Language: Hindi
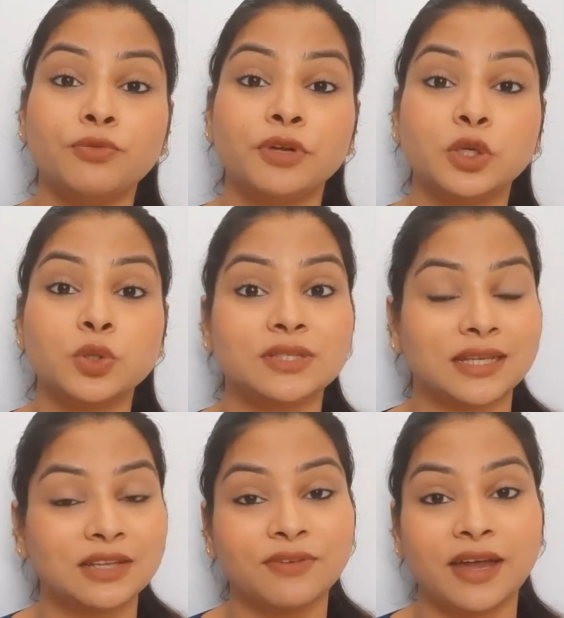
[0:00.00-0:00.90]
वो वीडियो
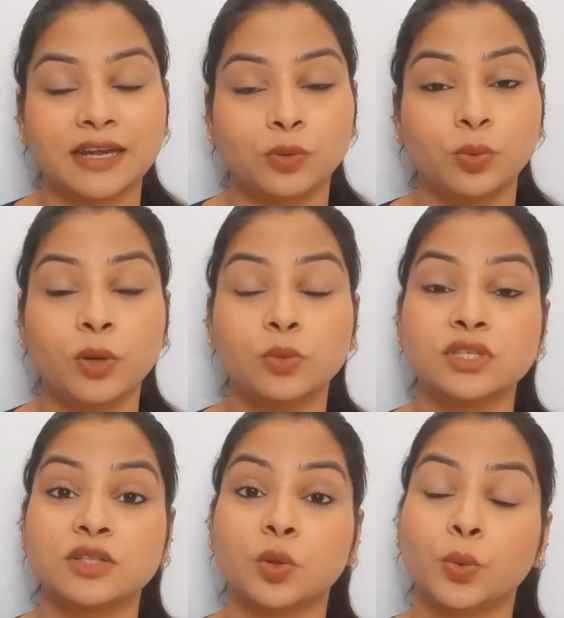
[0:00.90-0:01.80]
ज़्यादा वायरल हुआ
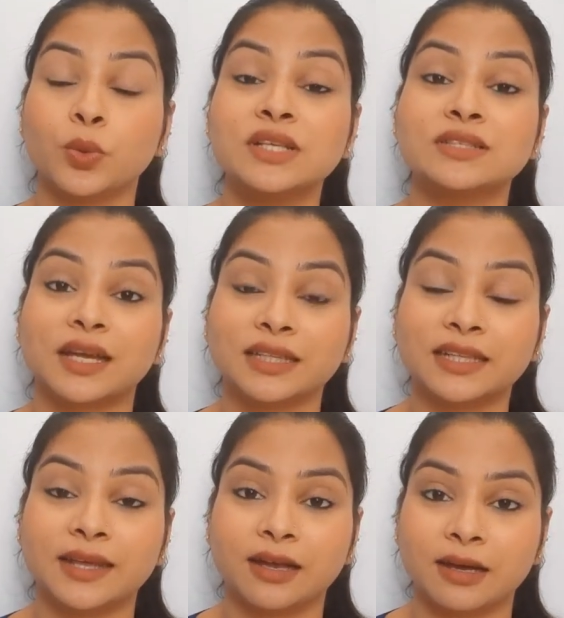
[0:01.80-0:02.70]
उसे लोगों ने ज़्यादा
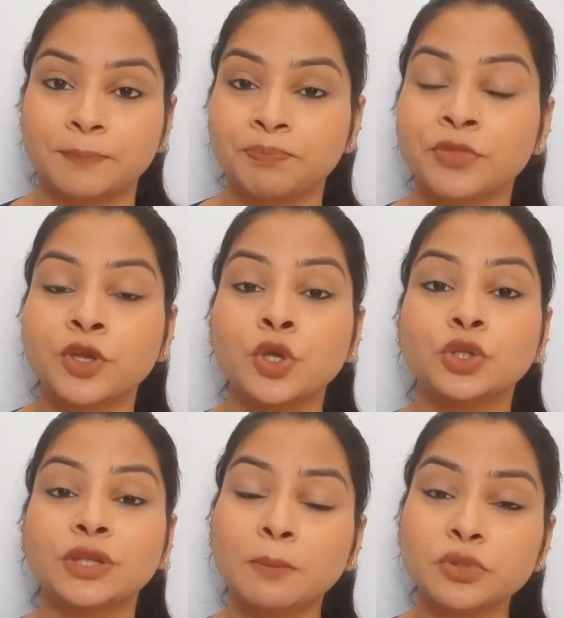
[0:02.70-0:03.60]
देखा
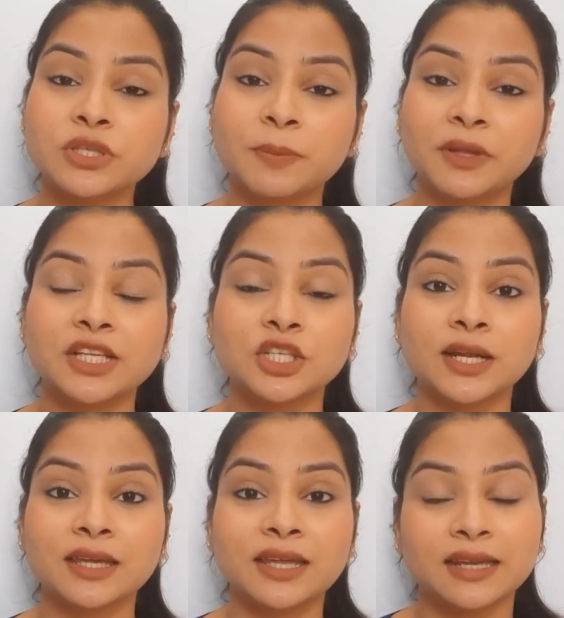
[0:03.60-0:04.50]
तब मुझे पता
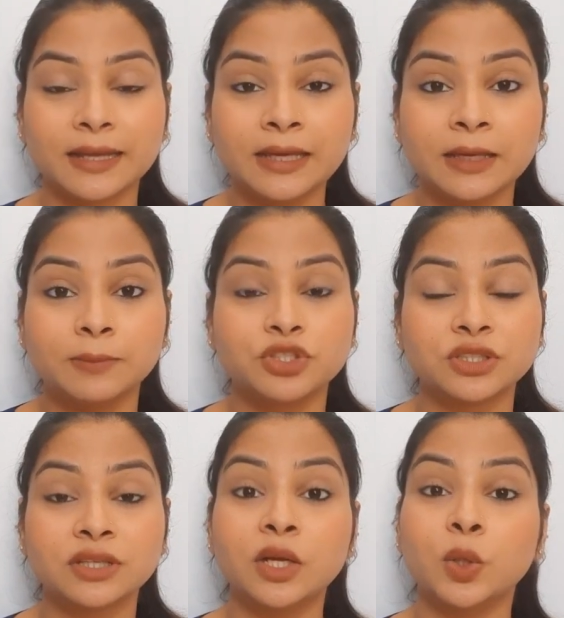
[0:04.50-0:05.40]
चला कि नहीं
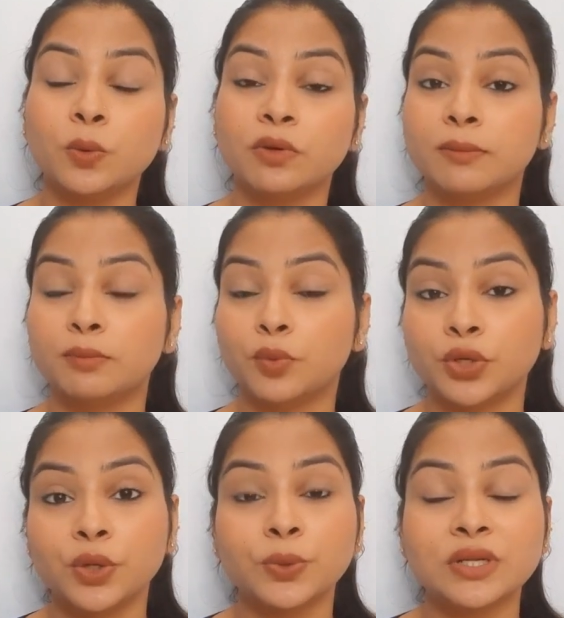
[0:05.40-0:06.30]
जितने लोग
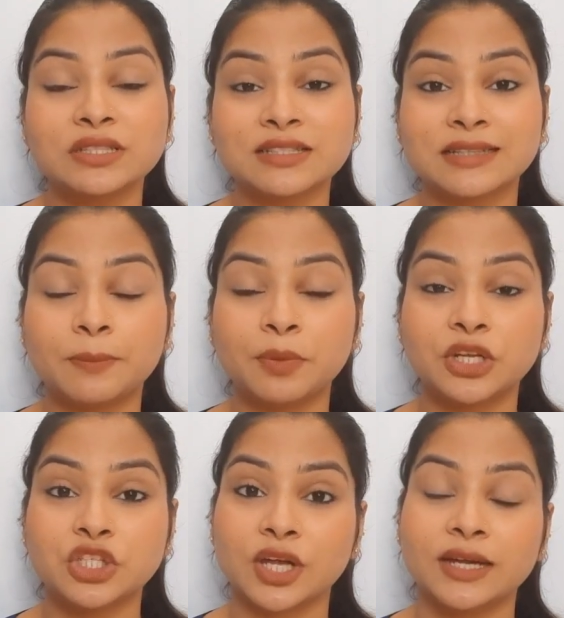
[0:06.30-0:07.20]
मोटे होने से ज़्यादा
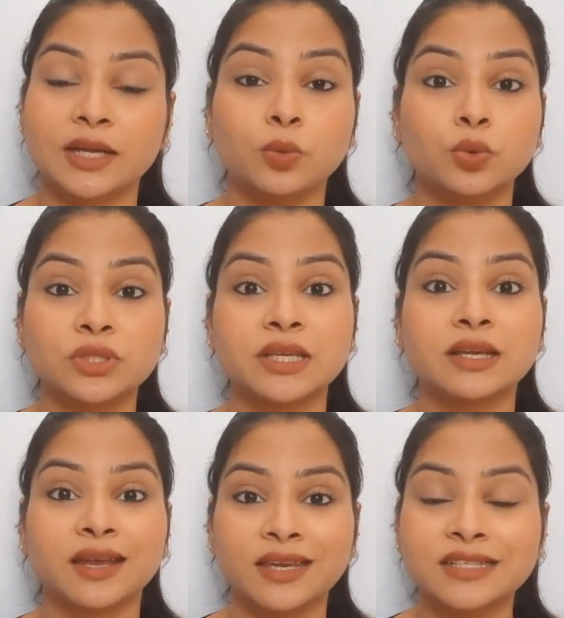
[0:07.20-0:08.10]
परेशान हैं उससे
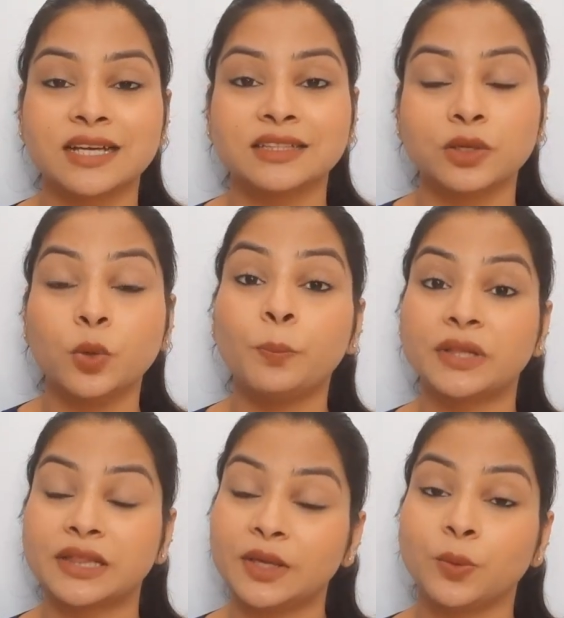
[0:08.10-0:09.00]
कहीं ज़्यादा लोग
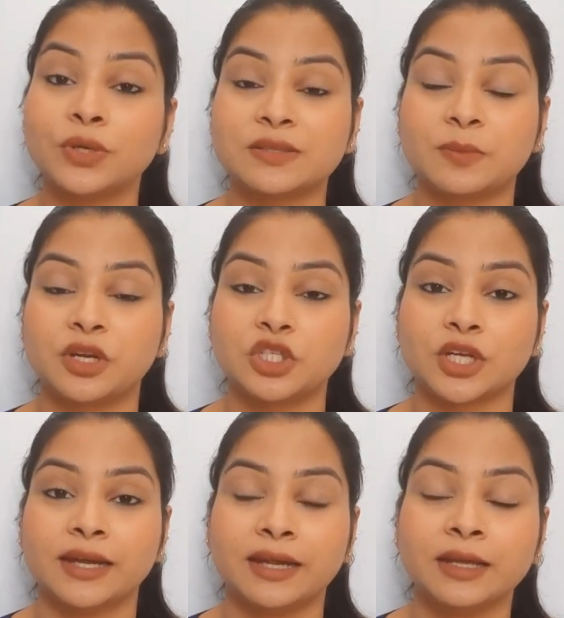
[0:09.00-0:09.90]
पतले होने से
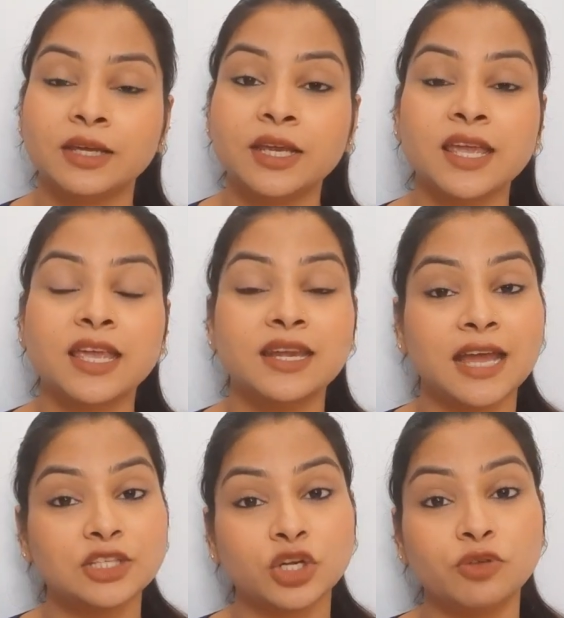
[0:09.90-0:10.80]
परेशान हैं कि
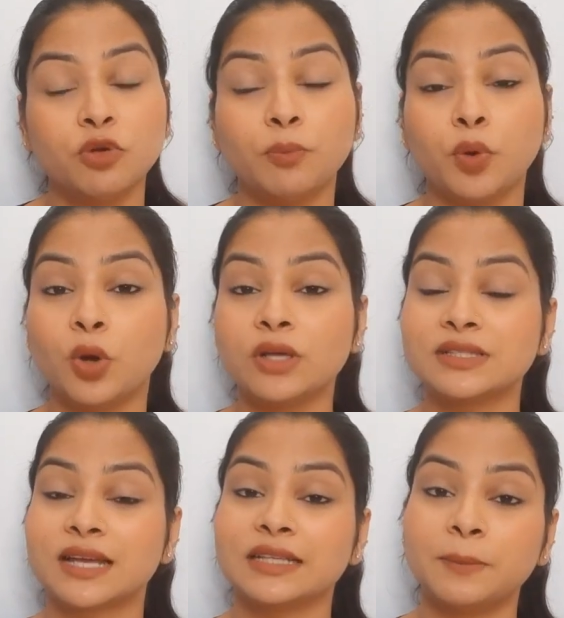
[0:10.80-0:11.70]
नेचुरली वो बहुत
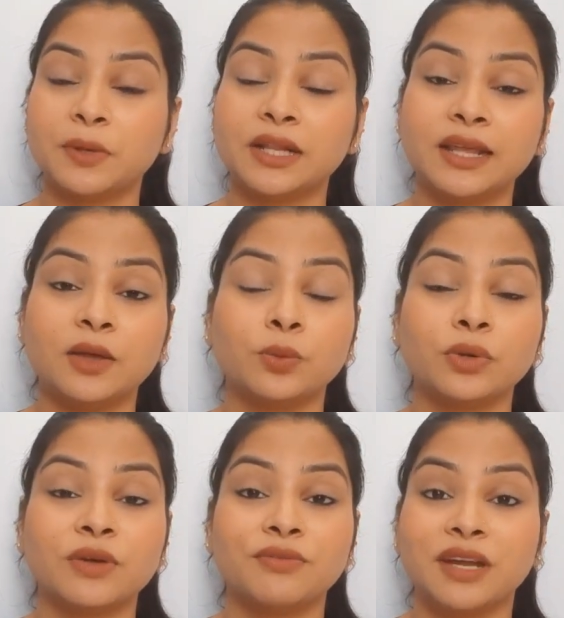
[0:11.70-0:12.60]
ज़्यादा पतले हैं
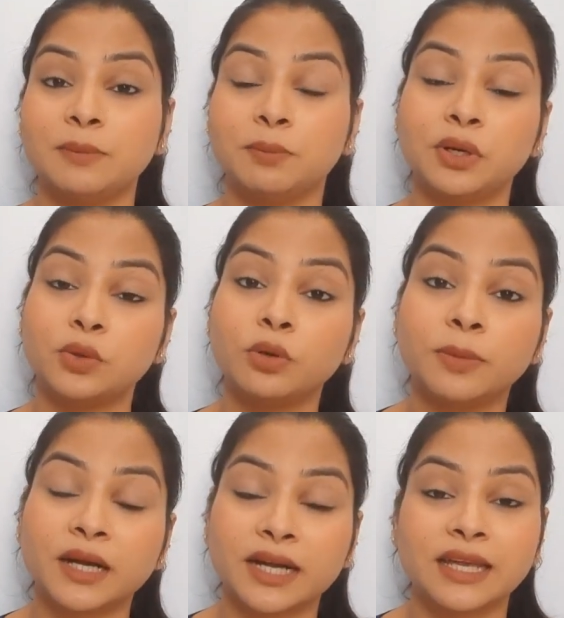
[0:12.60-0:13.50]
उनका वेट बिल्कुल
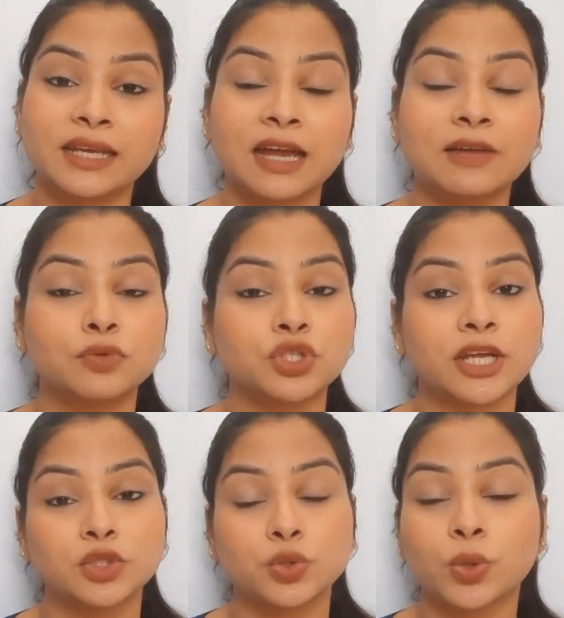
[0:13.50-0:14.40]
बढ़ नहीं रहा है वो
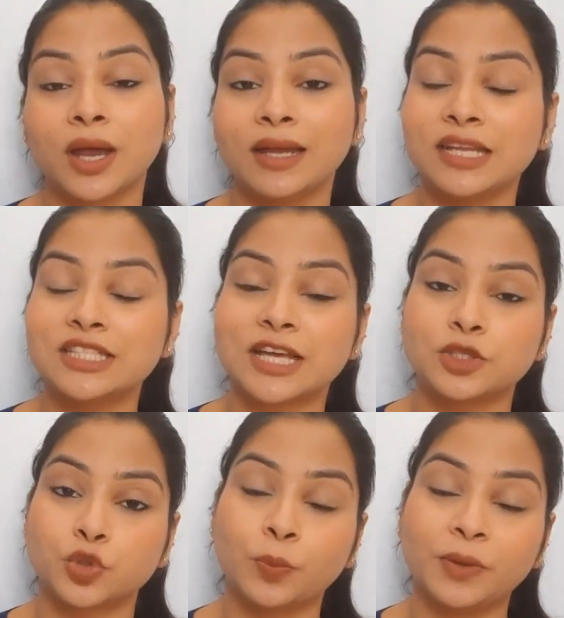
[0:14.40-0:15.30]
चाहे जो खा लें चाहे
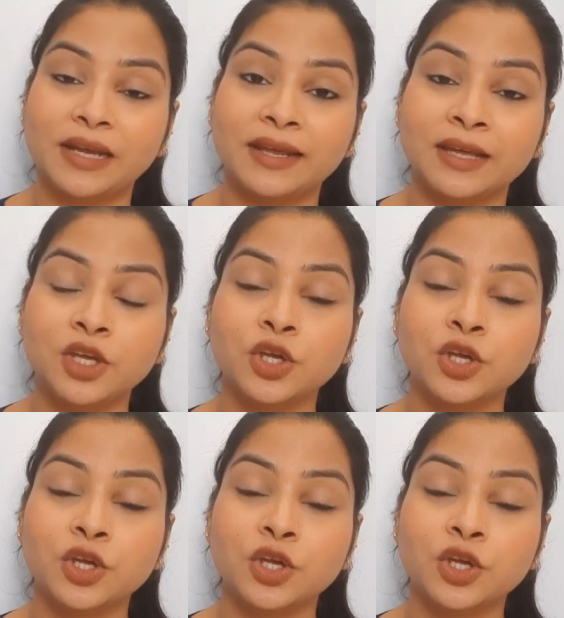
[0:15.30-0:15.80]
जो पी लें